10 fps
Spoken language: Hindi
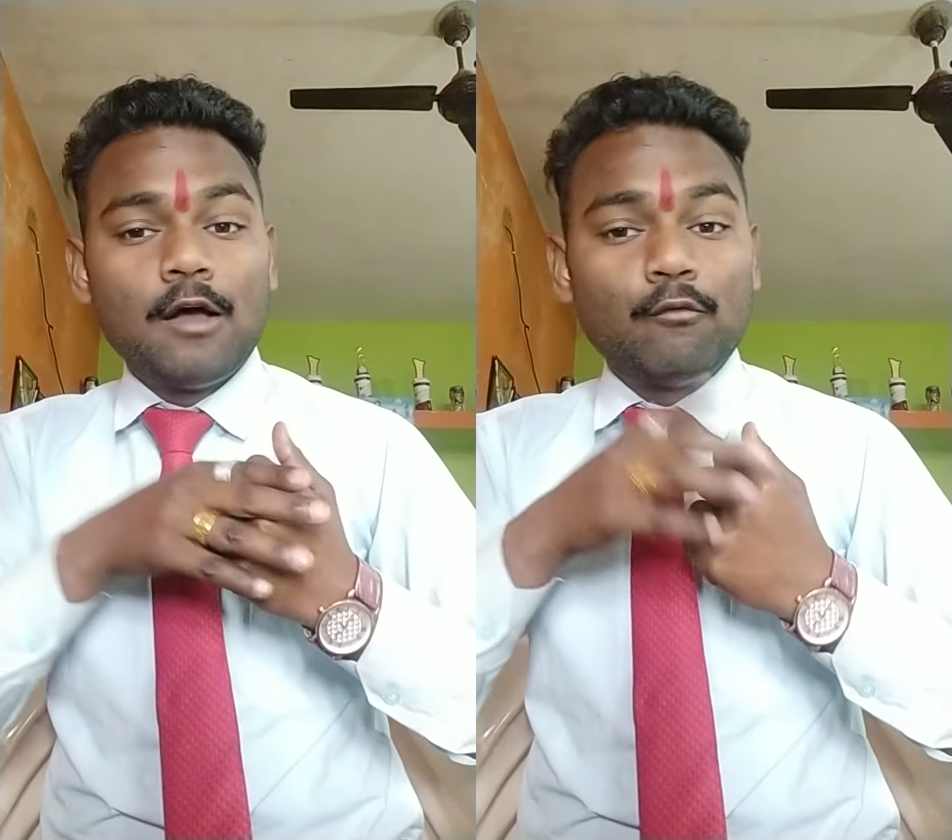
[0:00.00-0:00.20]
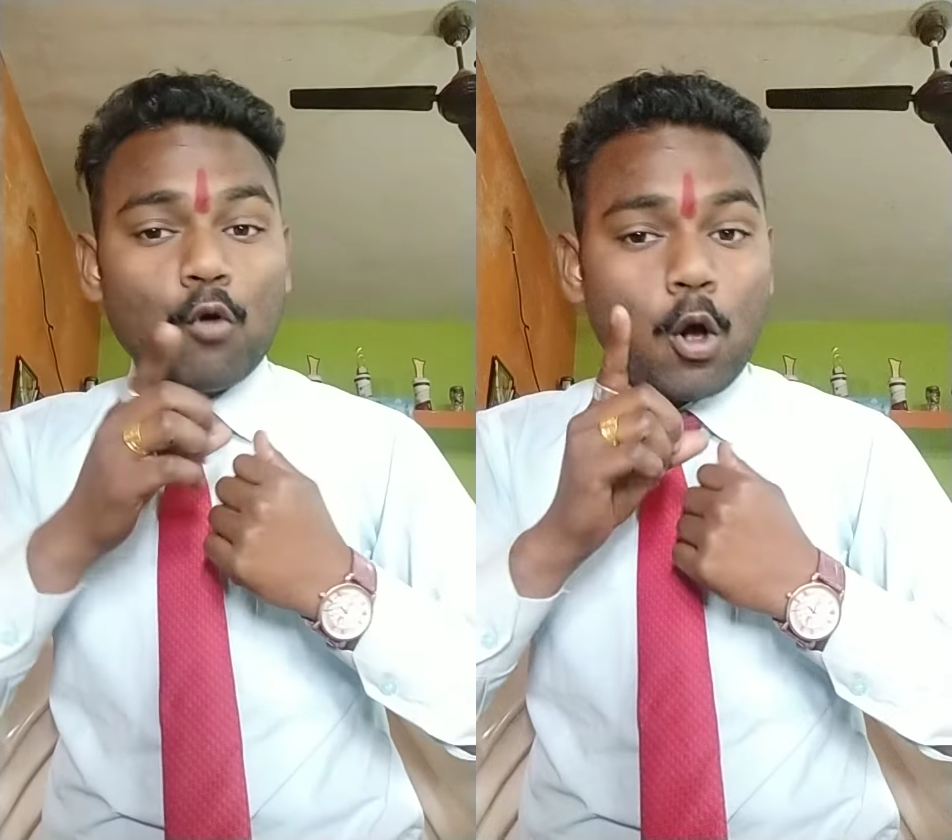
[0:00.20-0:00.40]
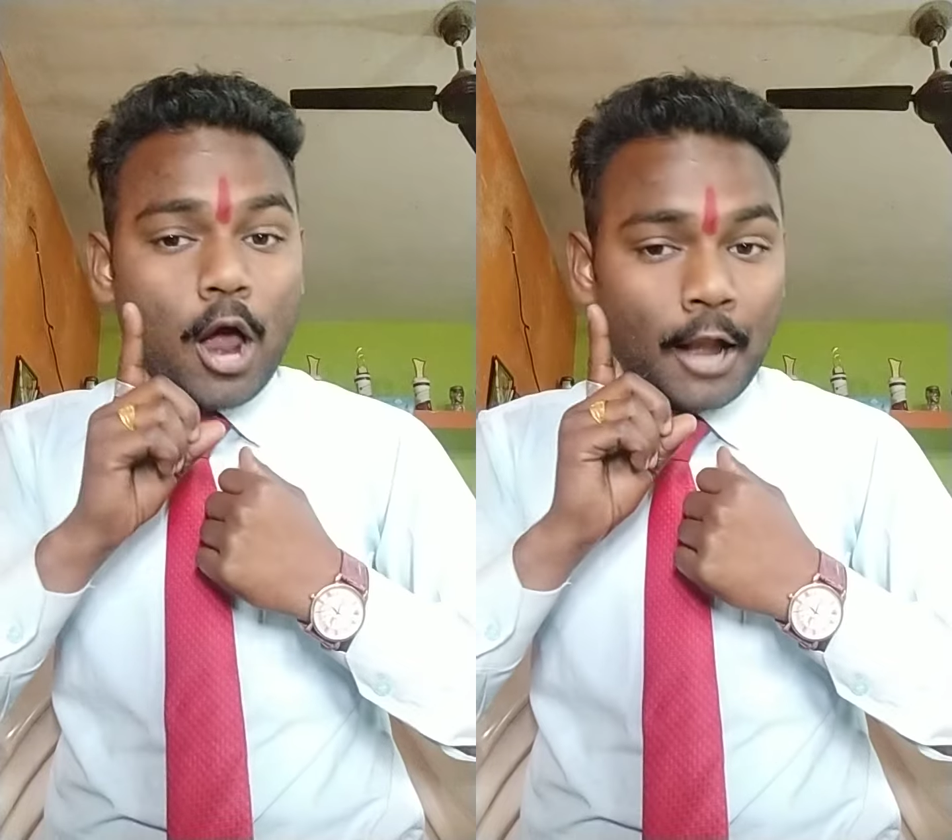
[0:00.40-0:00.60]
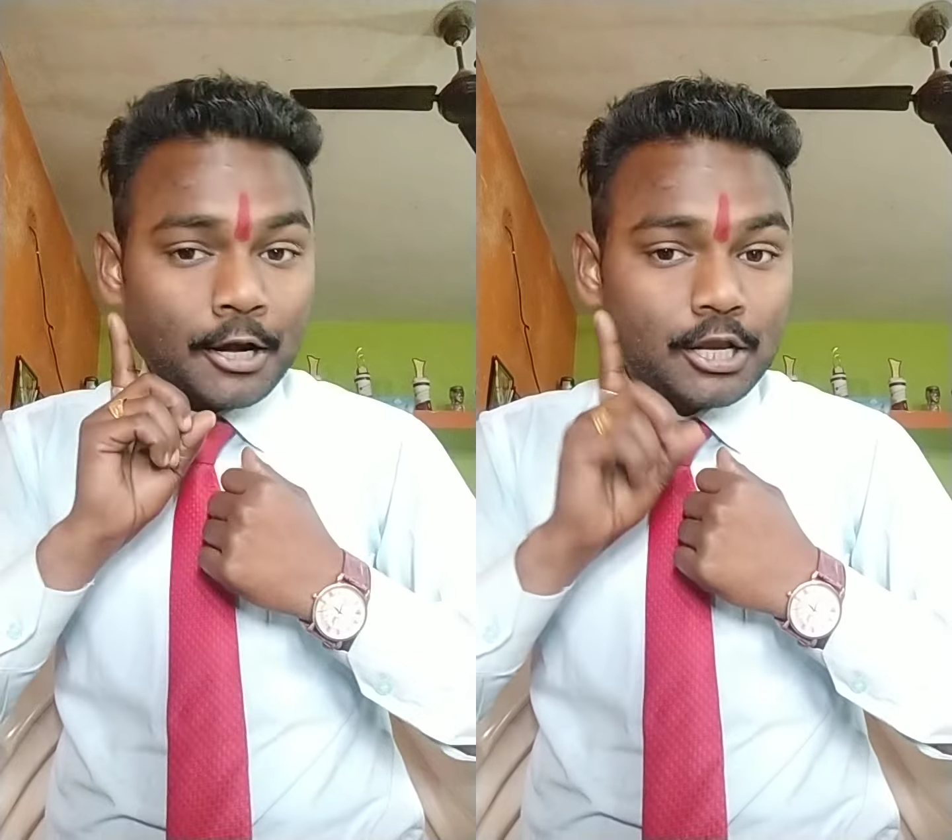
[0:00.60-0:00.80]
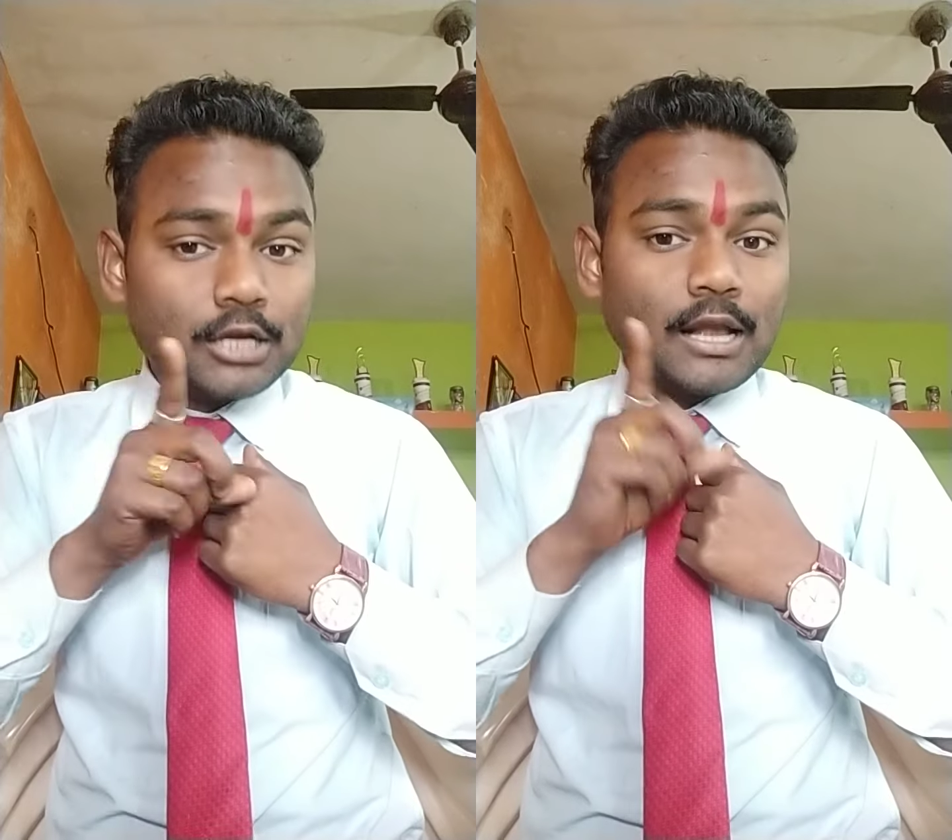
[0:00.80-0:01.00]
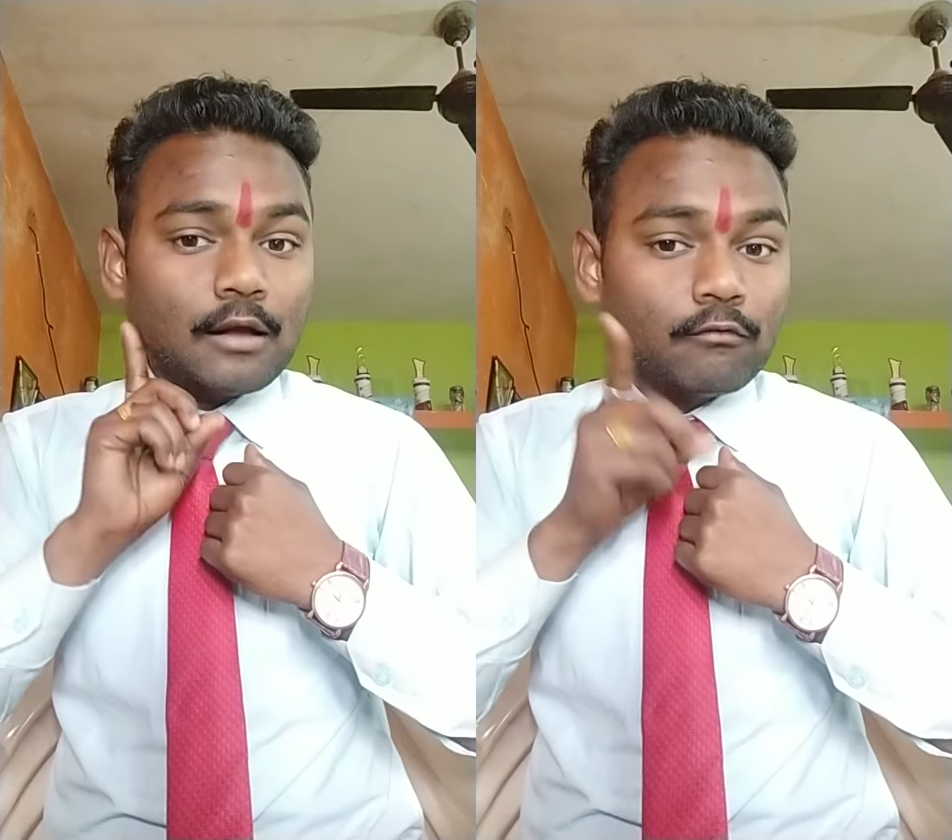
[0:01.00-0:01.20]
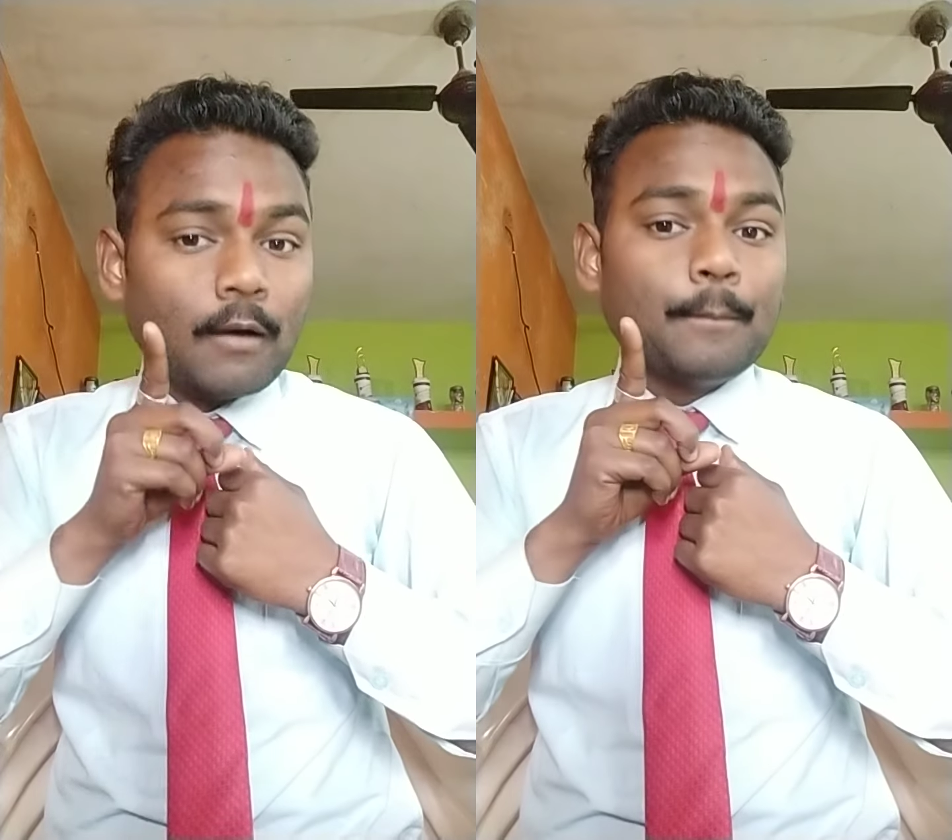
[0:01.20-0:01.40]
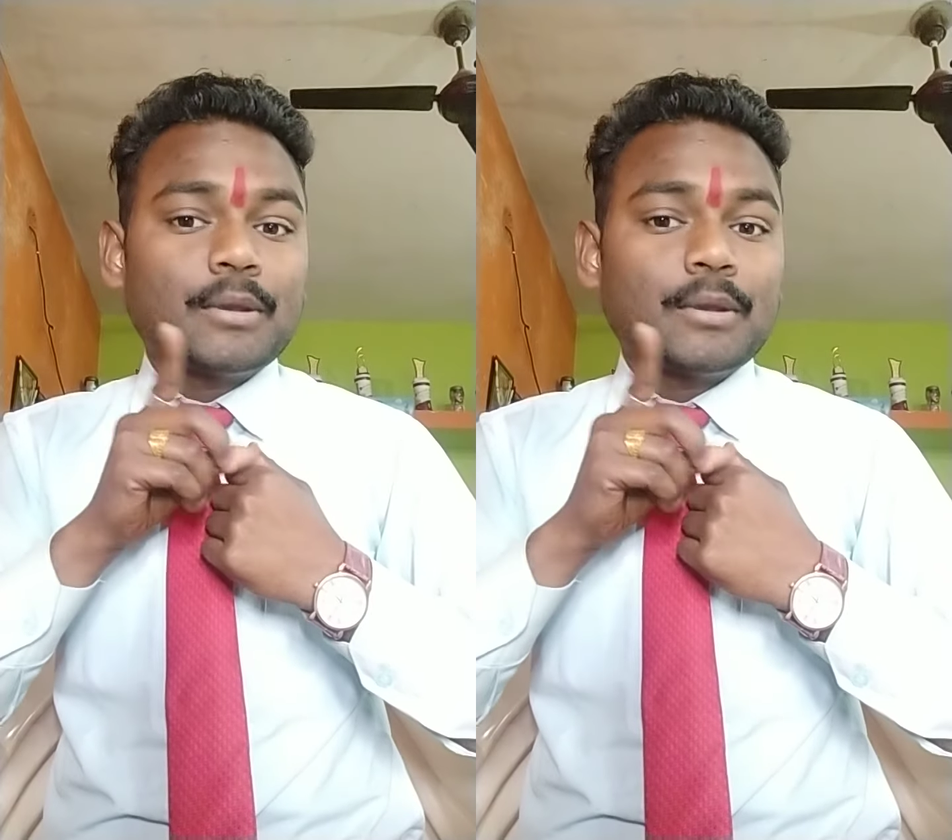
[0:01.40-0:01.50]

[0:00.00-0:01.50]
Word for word: वो 101